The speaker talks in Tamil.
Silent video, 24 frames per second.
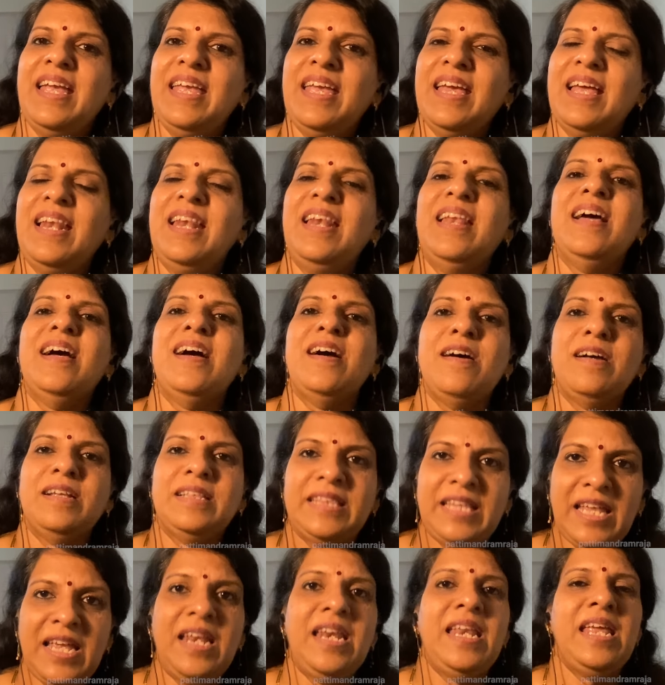
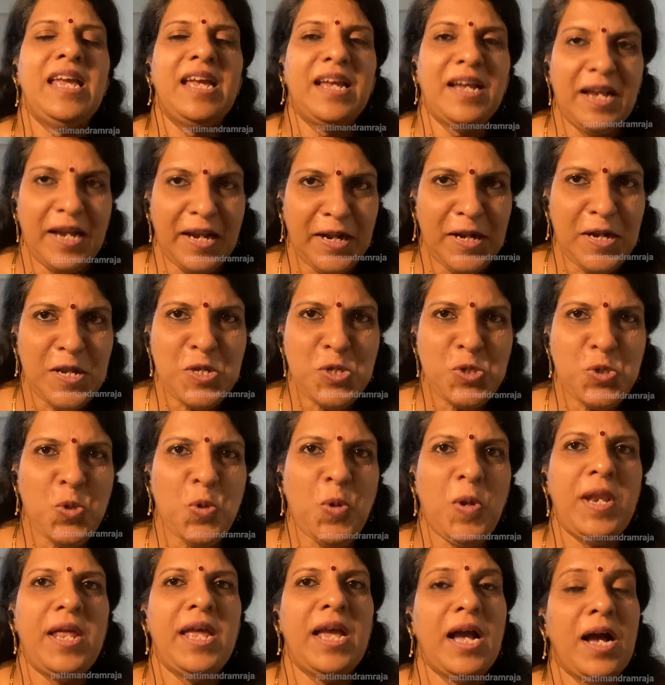எல்லாத்தையும் நீ எங்ககிட்ட
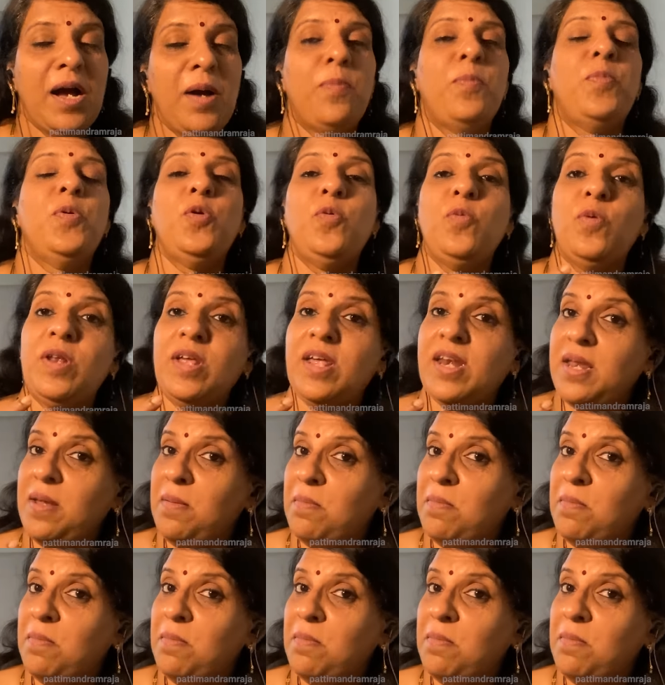சொல்லி அப்ரூவராக நீ